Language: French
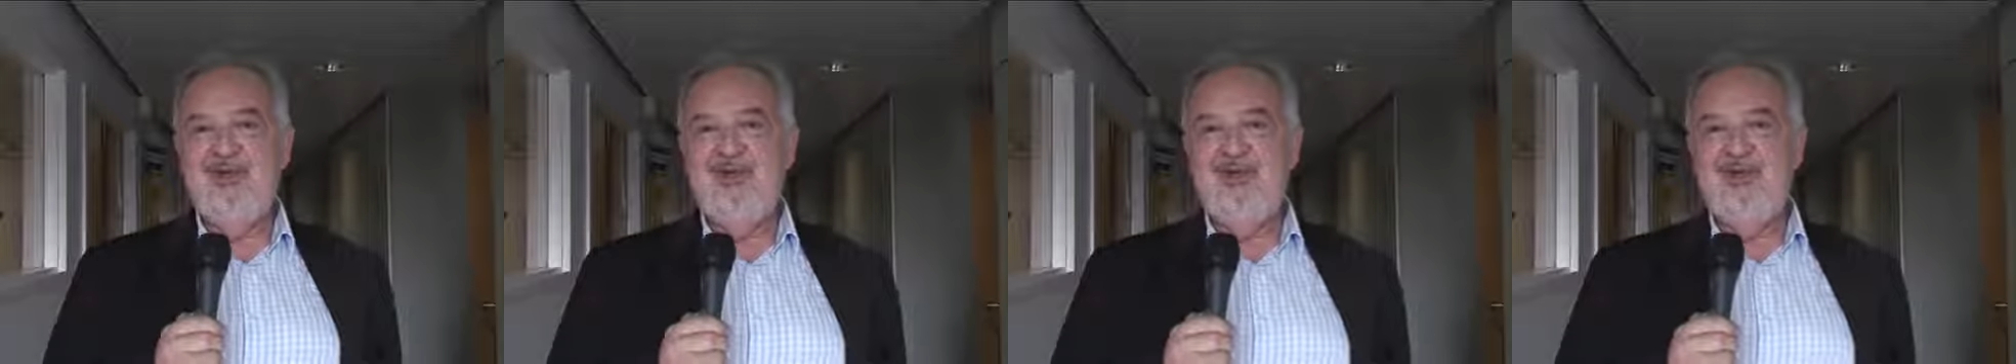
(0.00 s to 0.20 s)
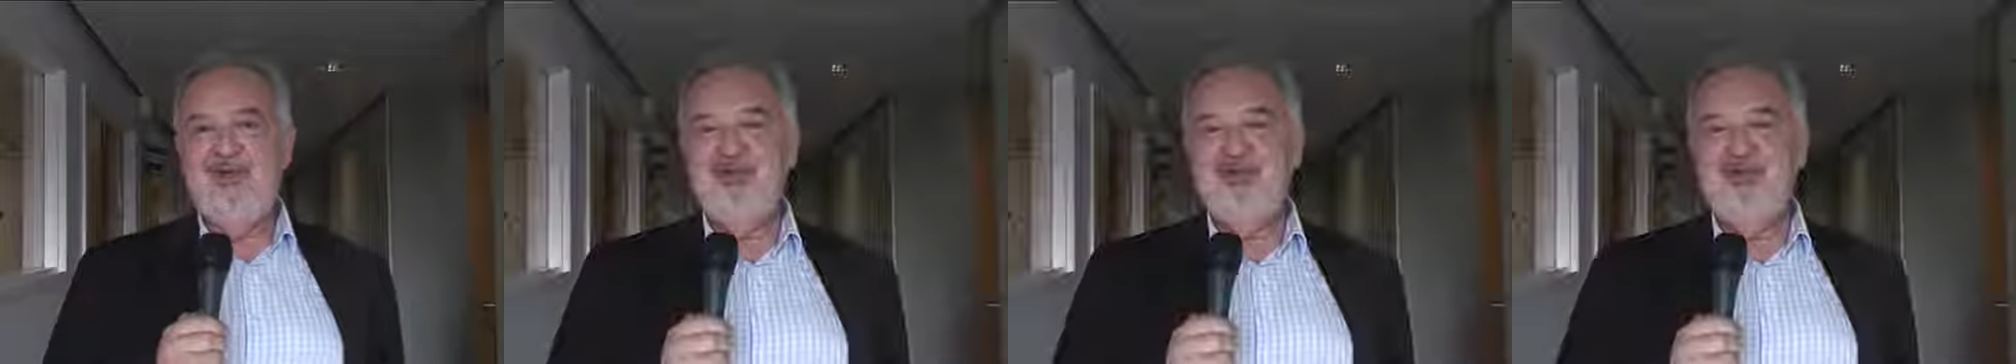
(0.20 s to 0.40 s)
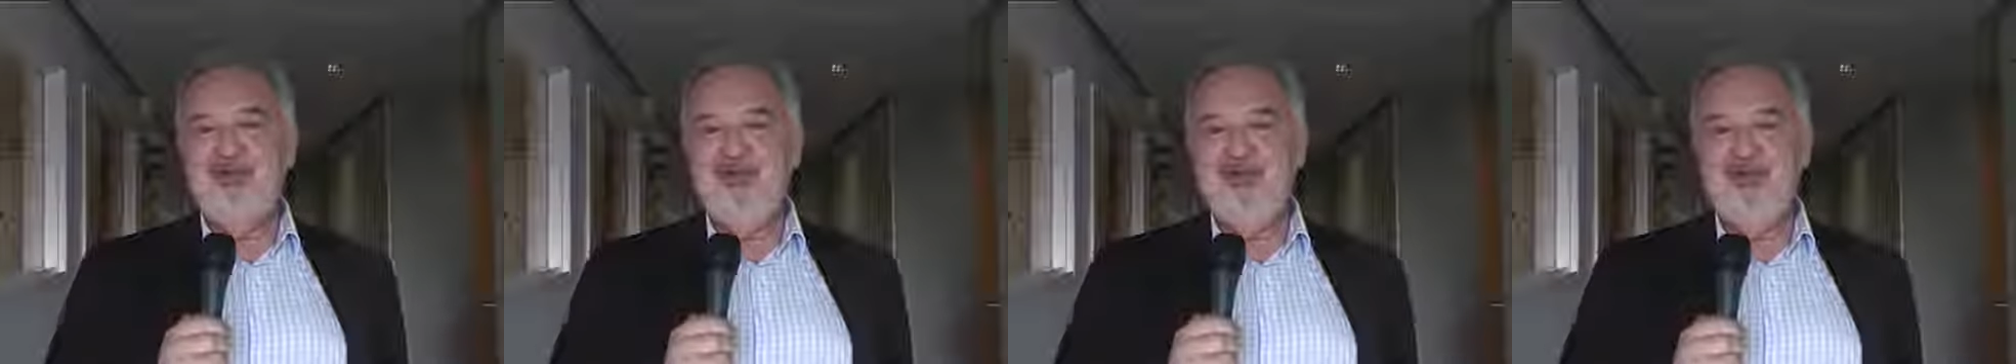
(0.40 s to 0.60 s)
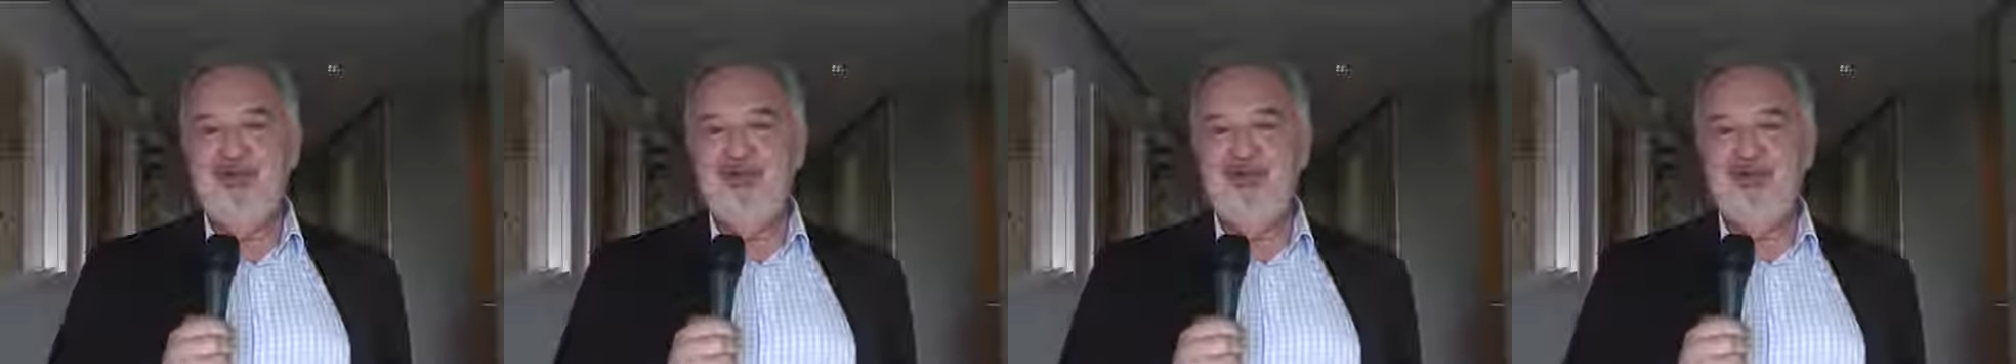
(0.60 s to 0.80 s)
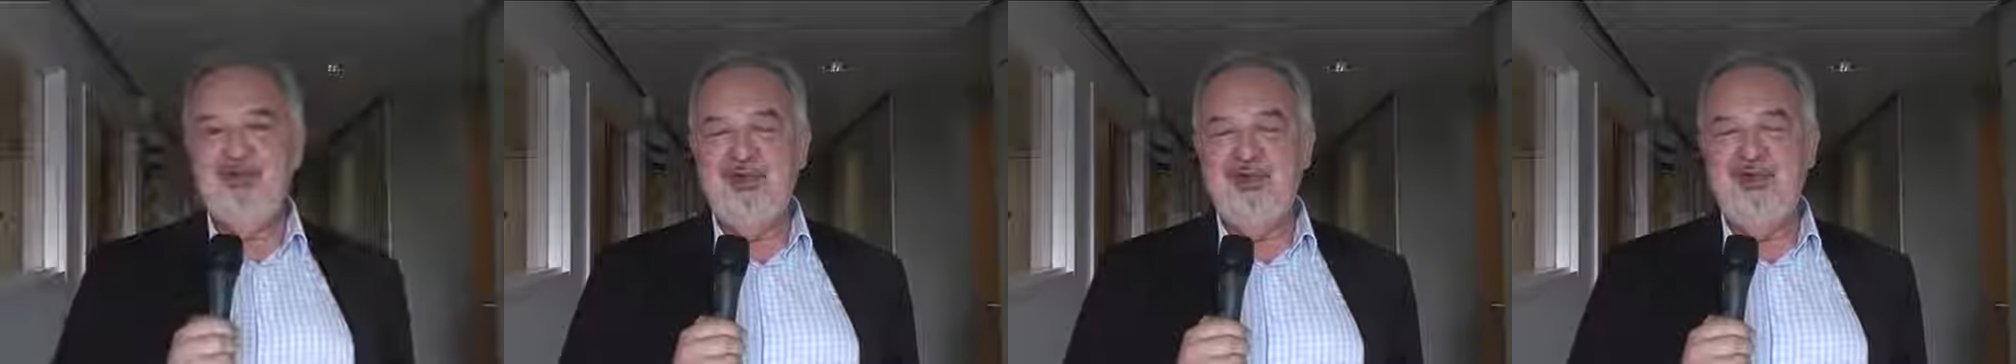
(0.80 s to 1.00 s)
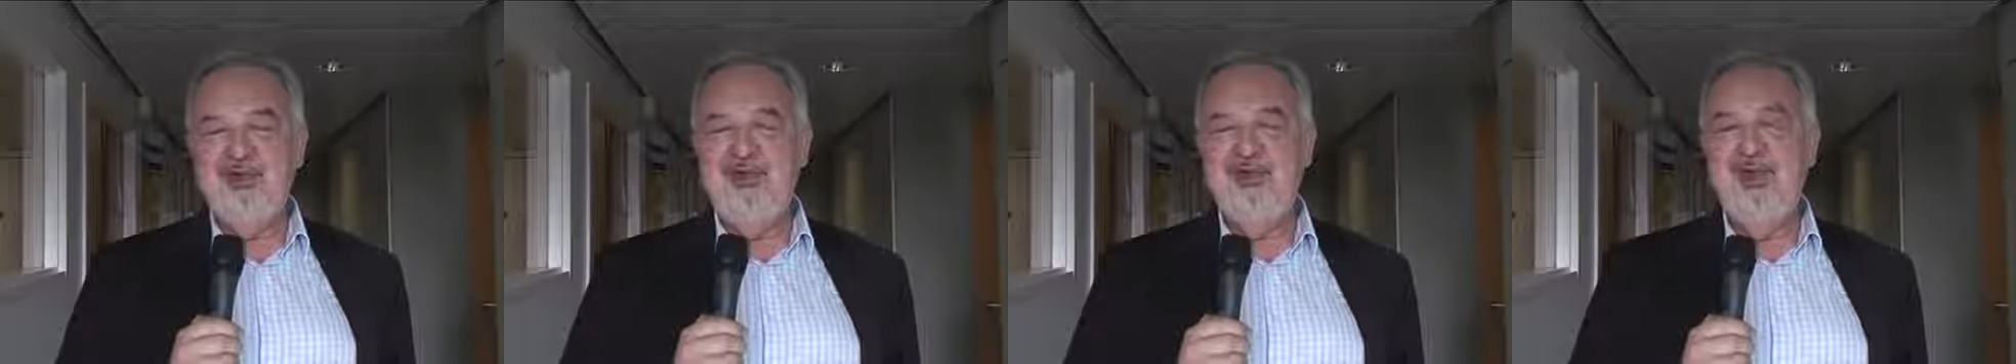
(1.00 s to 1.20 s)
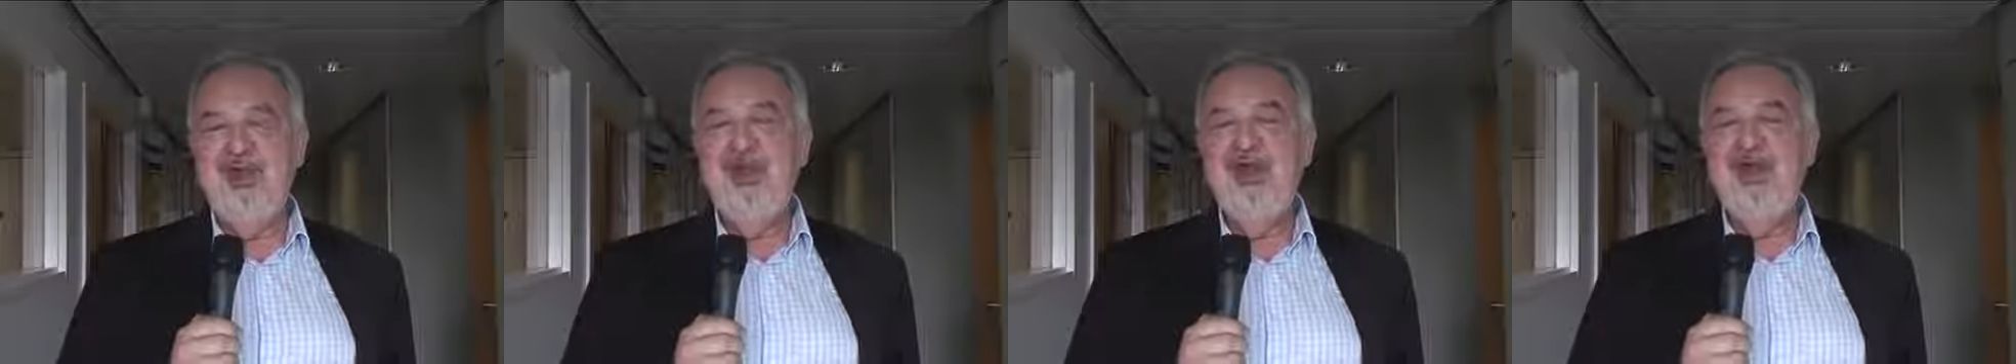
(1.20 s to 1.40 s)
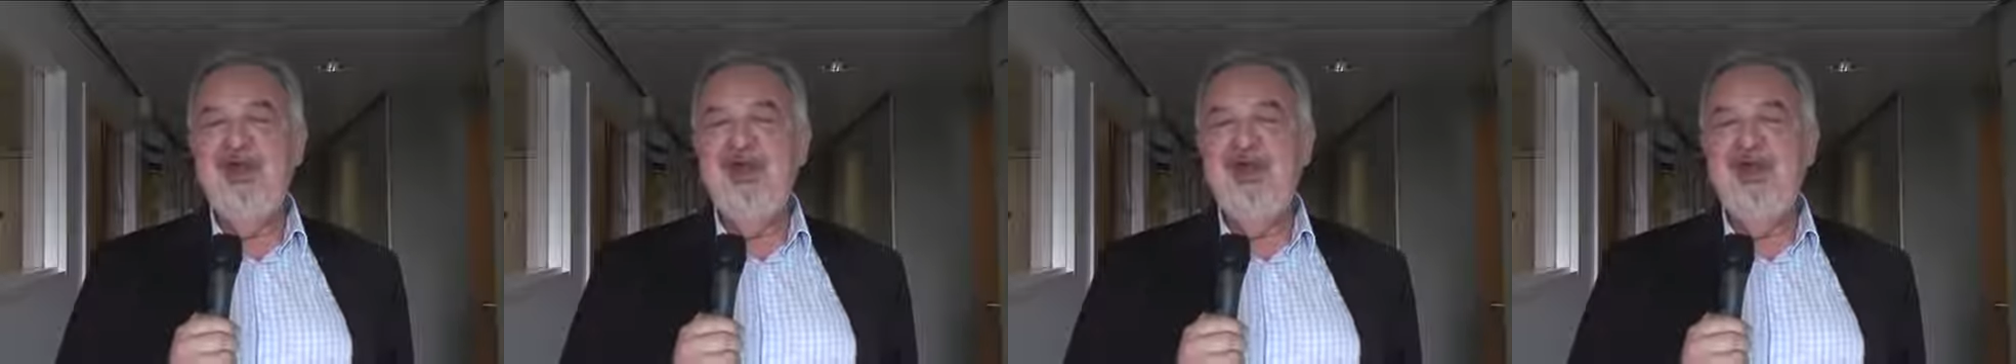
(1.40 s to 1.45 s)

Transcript: plus et en continu,